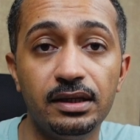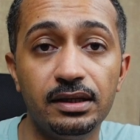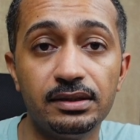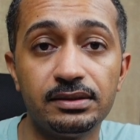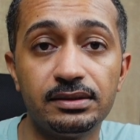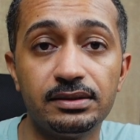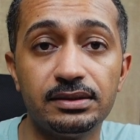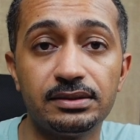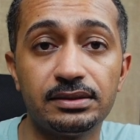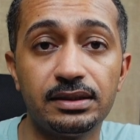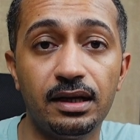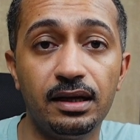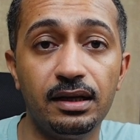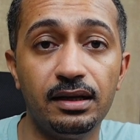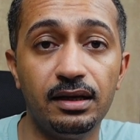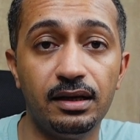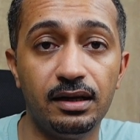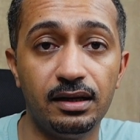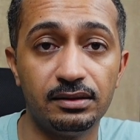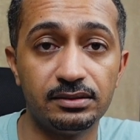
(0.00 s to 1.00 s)

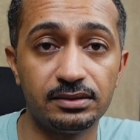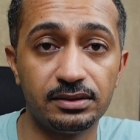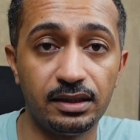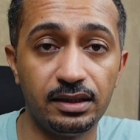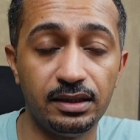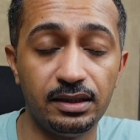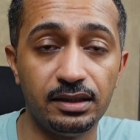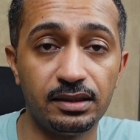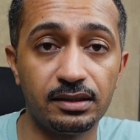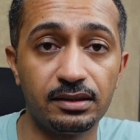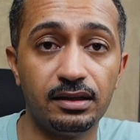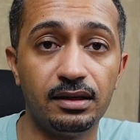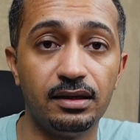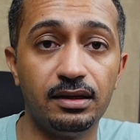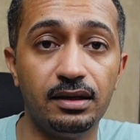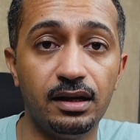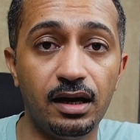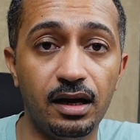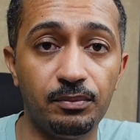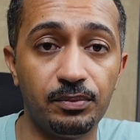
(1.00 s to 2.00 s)
اتصاله عن طريق
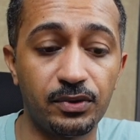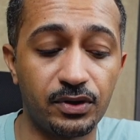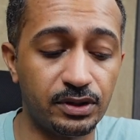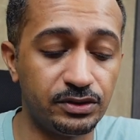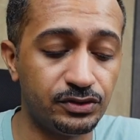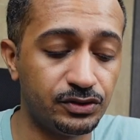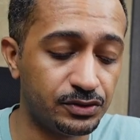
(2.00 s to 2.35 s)
الأبراج